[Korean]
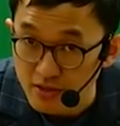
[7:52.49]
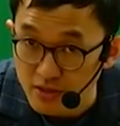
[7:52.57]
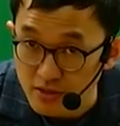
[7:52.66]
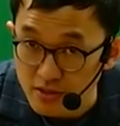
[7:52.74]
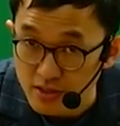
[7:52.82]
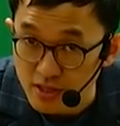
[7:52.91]

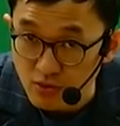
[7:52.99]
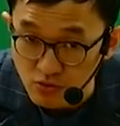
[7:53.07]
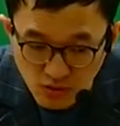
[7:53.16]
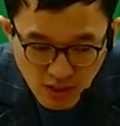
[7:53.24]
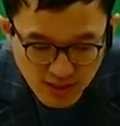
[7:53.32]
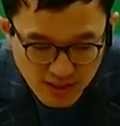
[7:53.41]
전치사
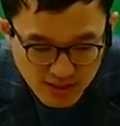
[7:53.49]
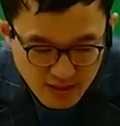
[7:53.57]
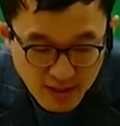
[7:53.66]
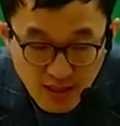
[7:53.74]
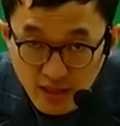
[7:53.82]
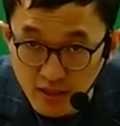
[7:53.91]
2가
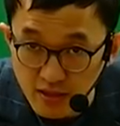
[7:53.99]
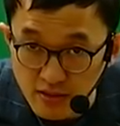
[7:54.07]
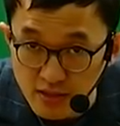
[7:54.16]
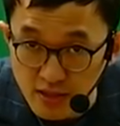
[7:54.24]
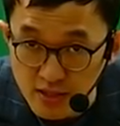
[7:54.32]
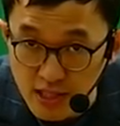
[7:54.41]
나왔으니까
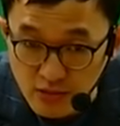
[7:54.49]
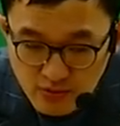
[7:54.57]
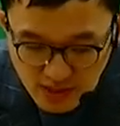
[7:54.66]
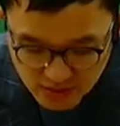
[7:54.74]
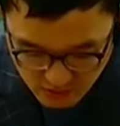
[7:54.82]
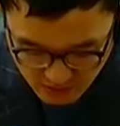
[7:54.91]
일형식
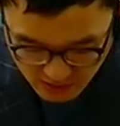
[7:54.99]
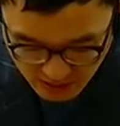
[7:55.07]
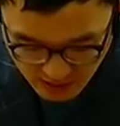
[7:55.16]
자동사죠.